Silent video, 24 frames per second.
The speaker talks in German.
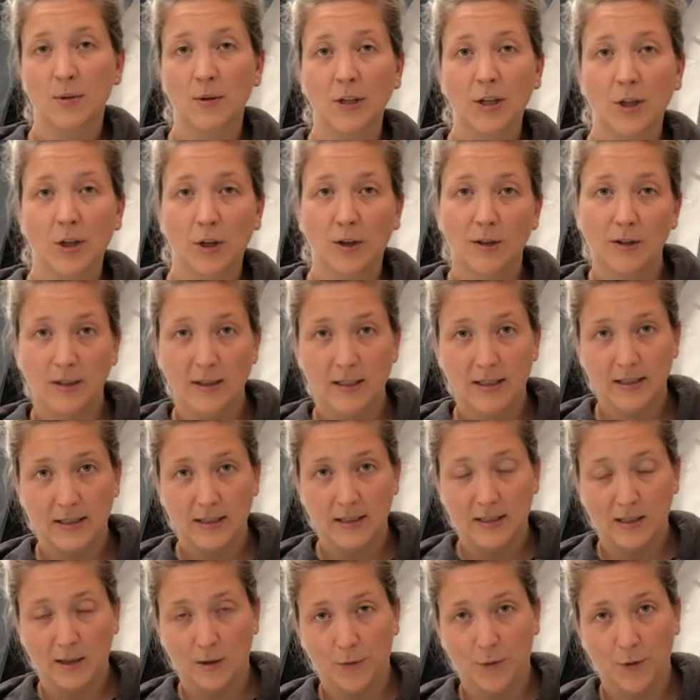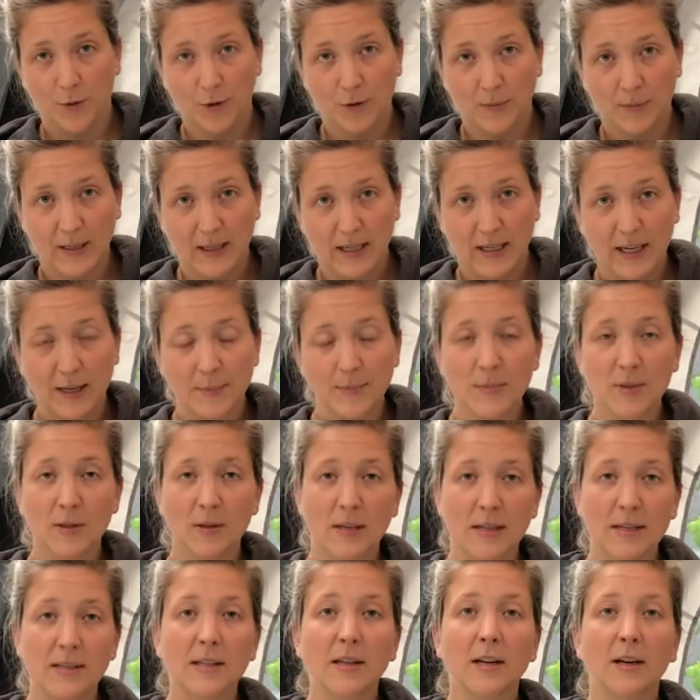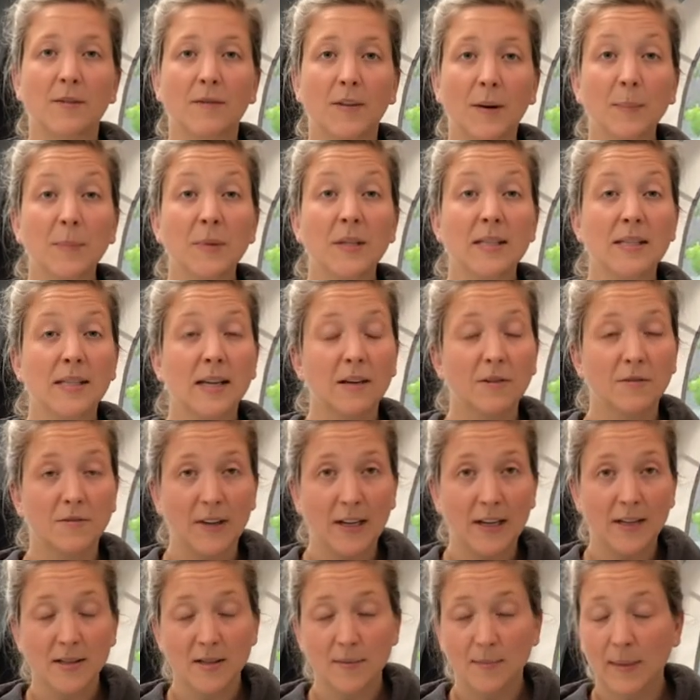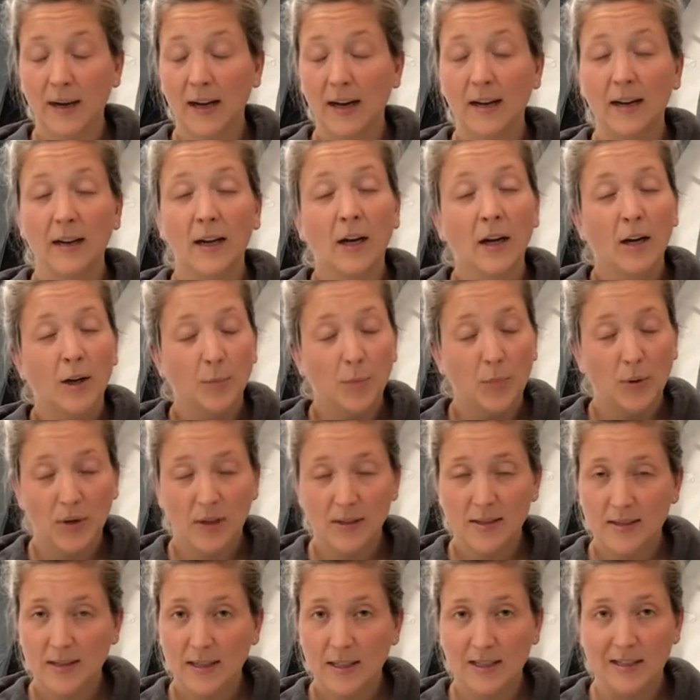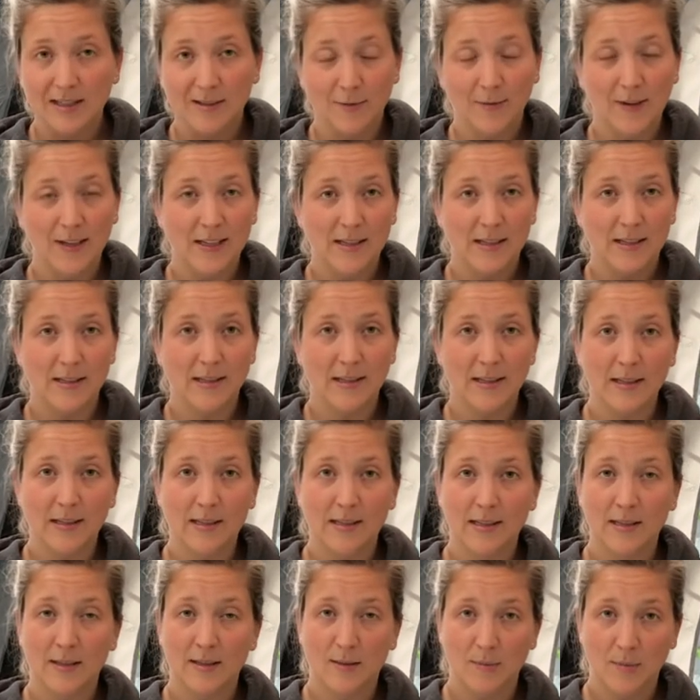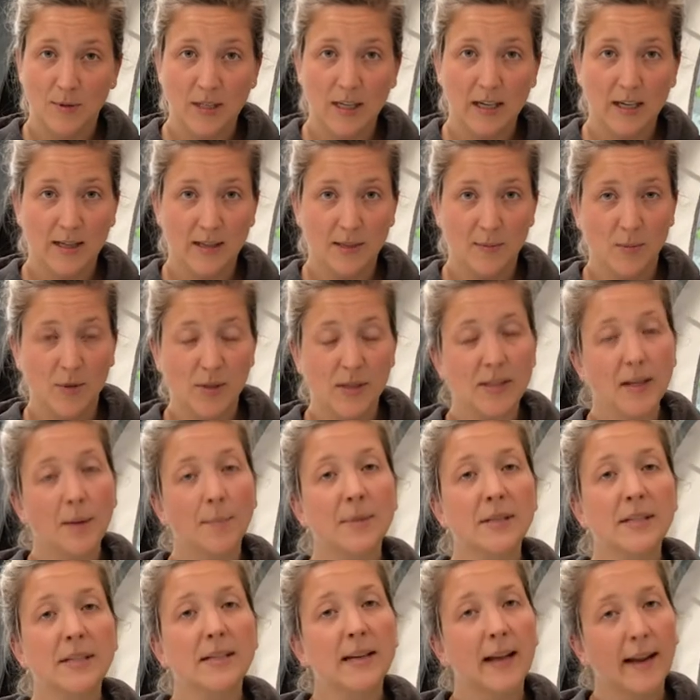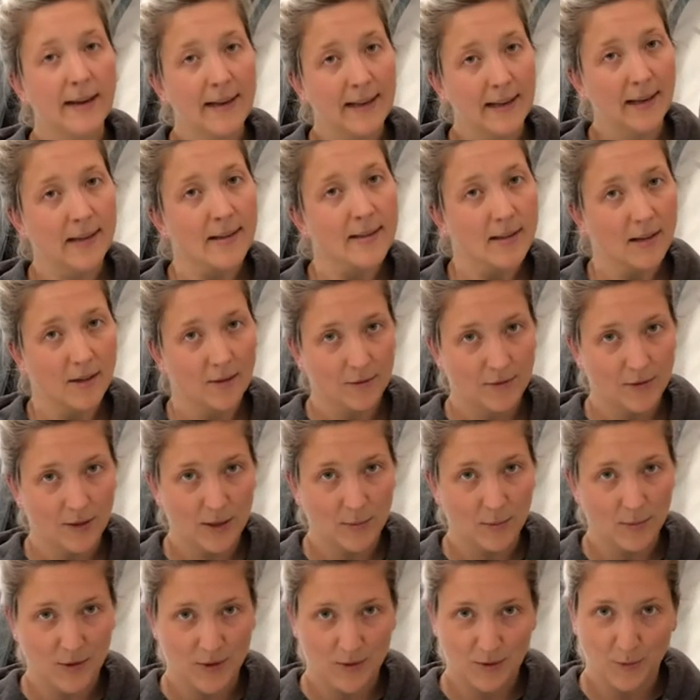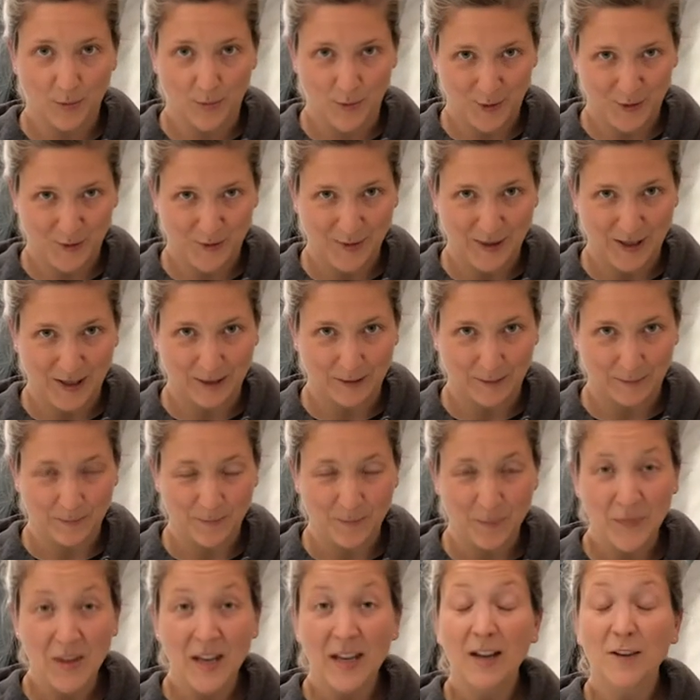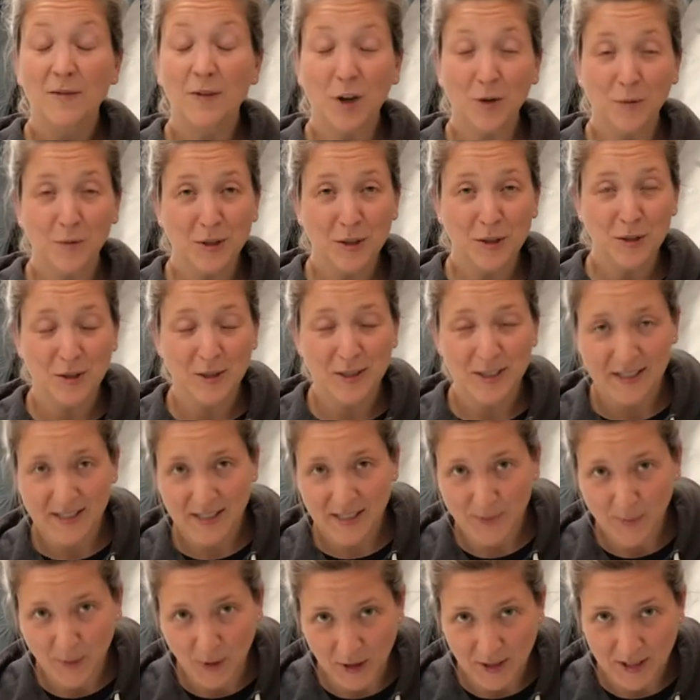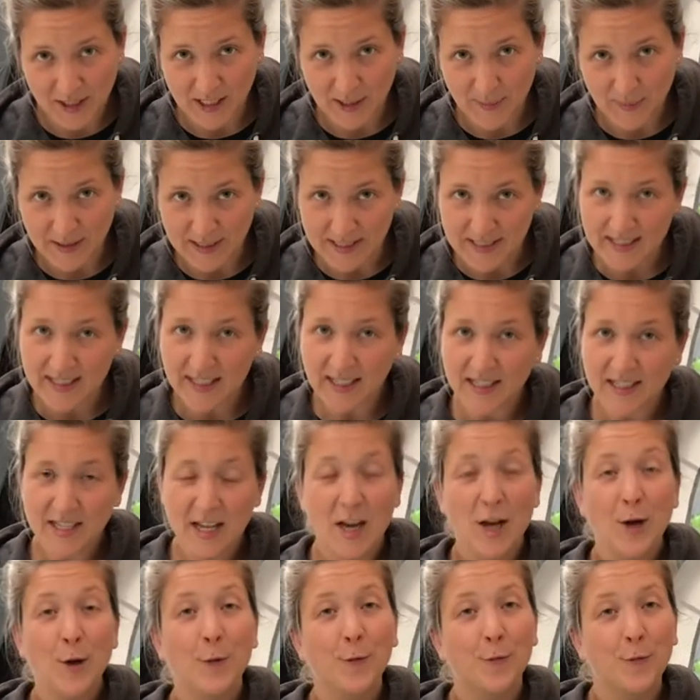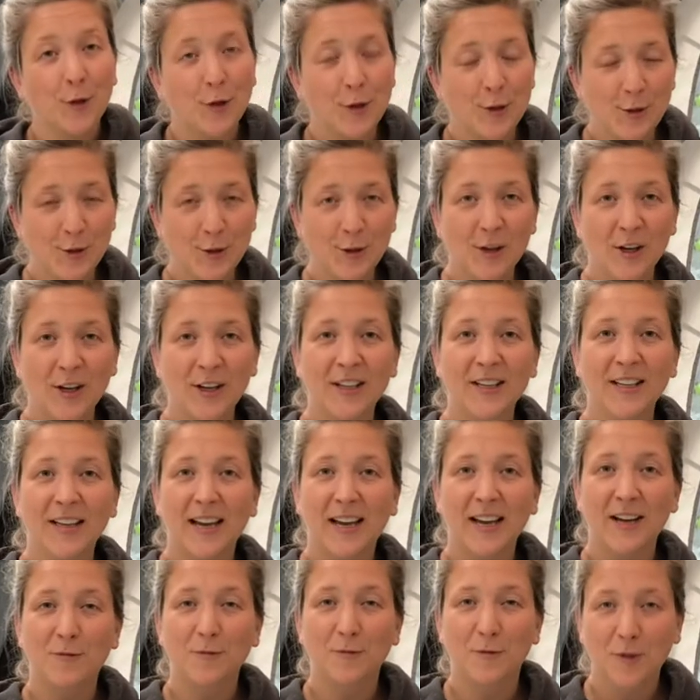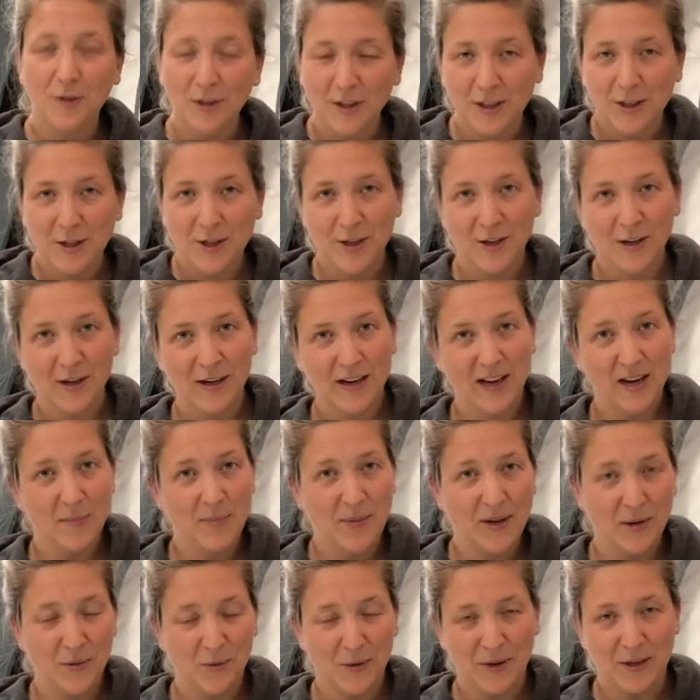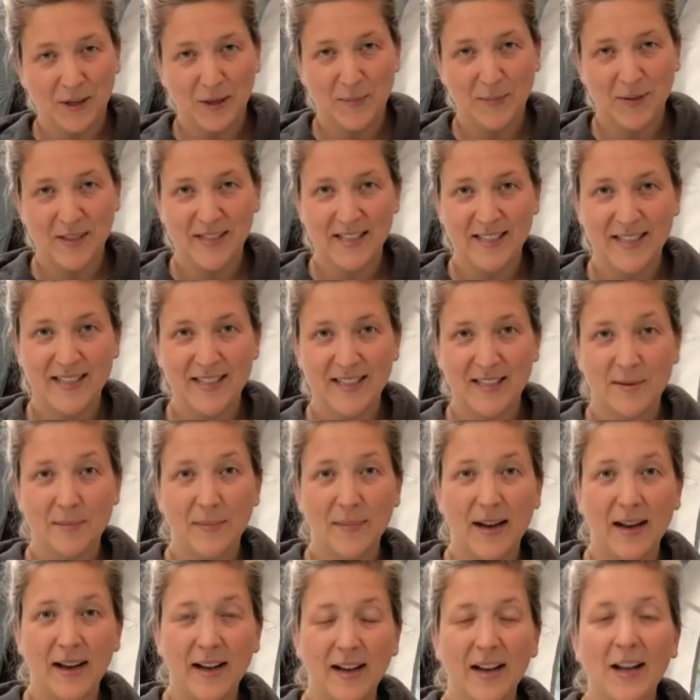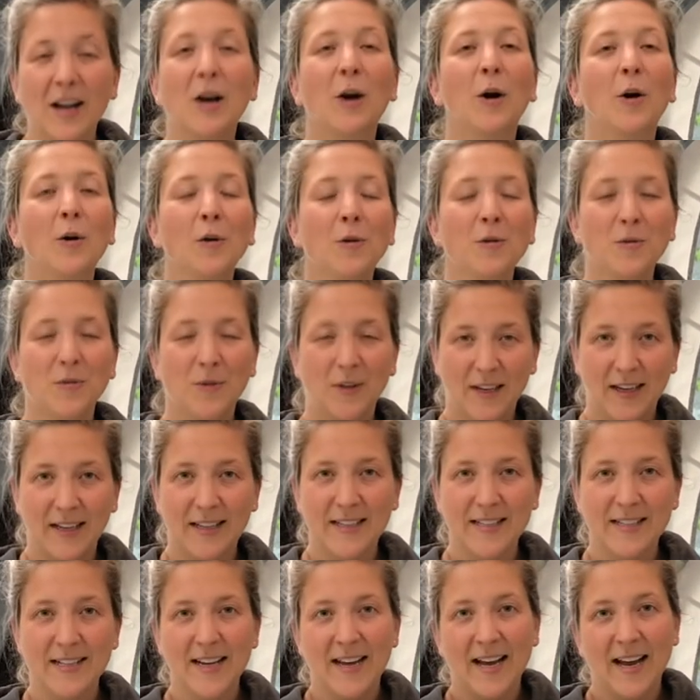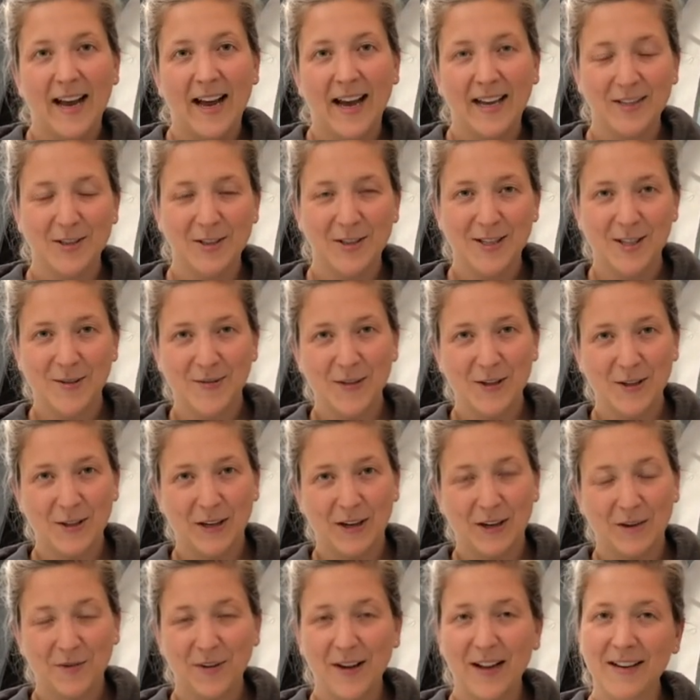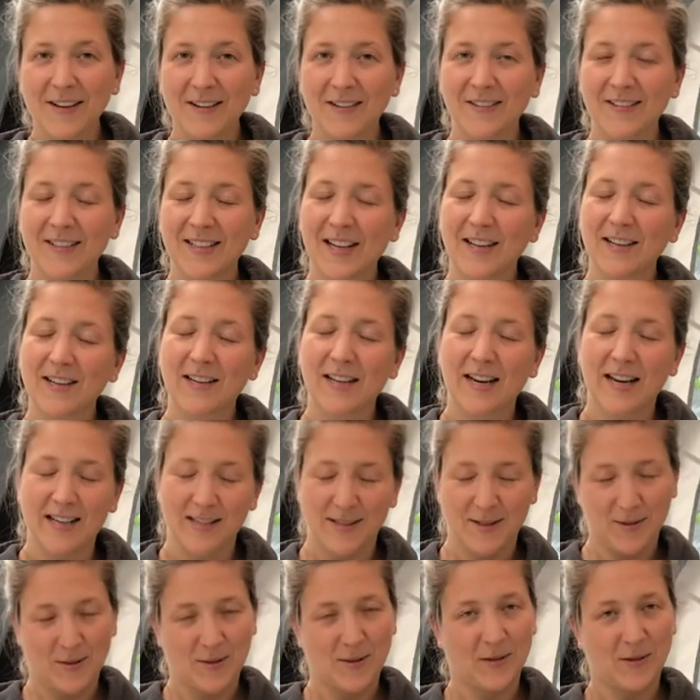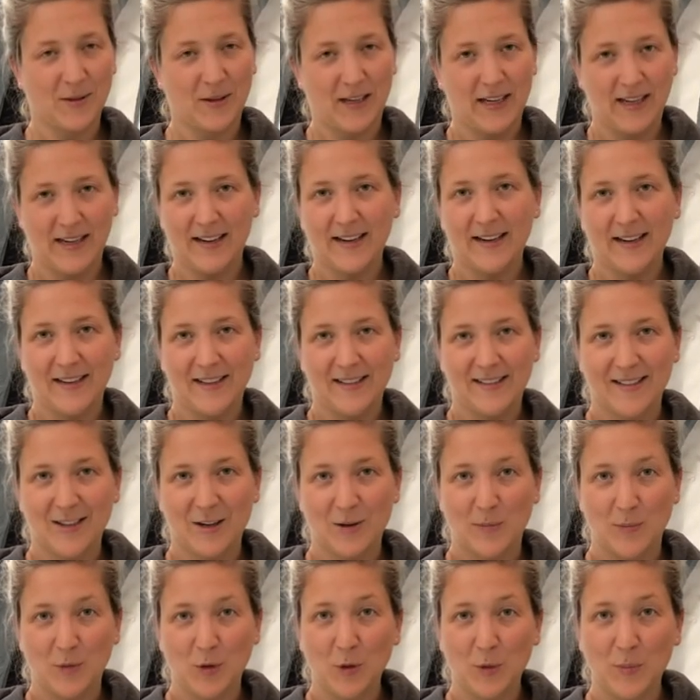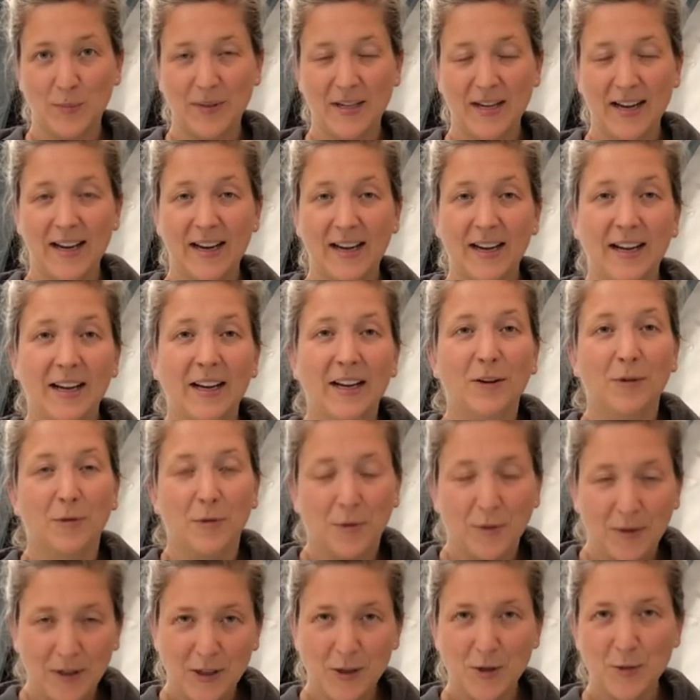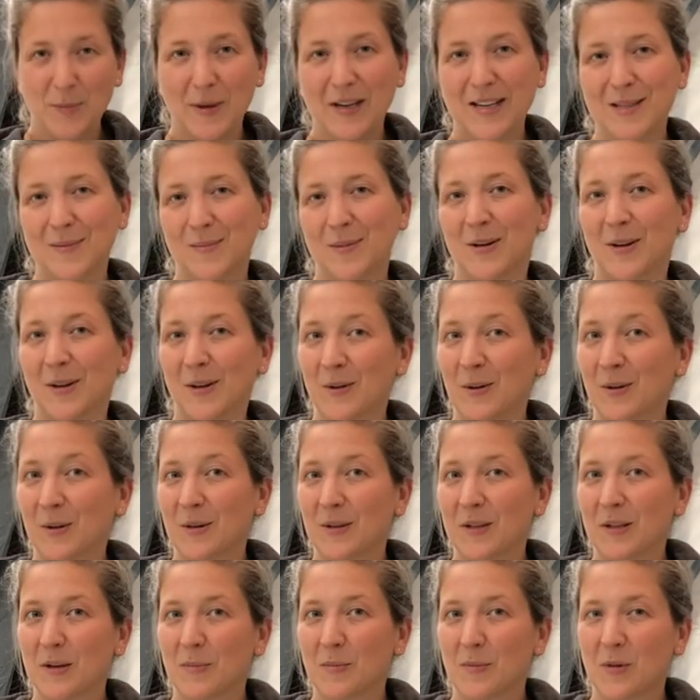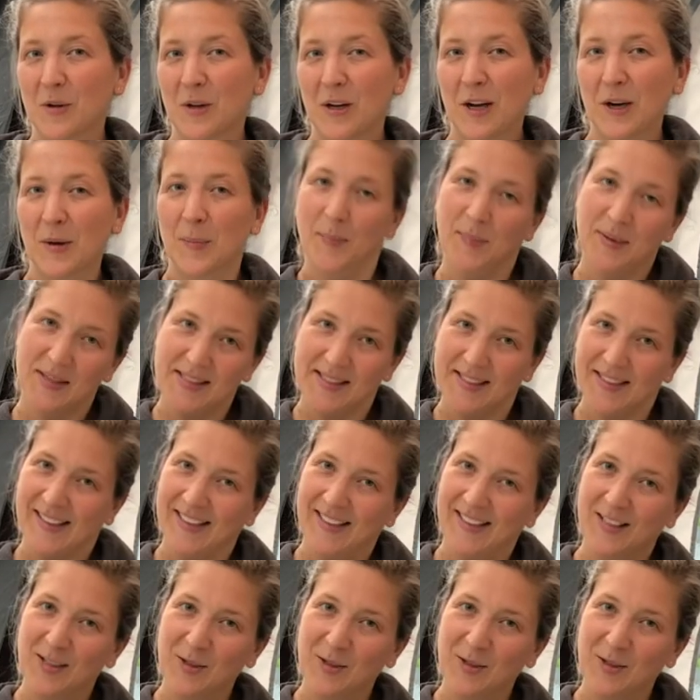die können euch da die Telefonnummern geben, sodass ihr gewappnet seid, wenn es mal plötzlich soweit ist, dass ihr zum Tierarzt müsst, damit ihr dann nicht erst anfangen müsst, rumzufragen. Wir hoffen natürlich, dass das bei euch nicht passiert. Wünschen euch einen wunderschönen Campingurlaub das nächste Mal und vielleicht hat euch das Video ja gefallen und dann lasst uns doch gerne einen Daumen oben da. Viel Spaß mit euren Hunden im Urlaub. Bis dahin.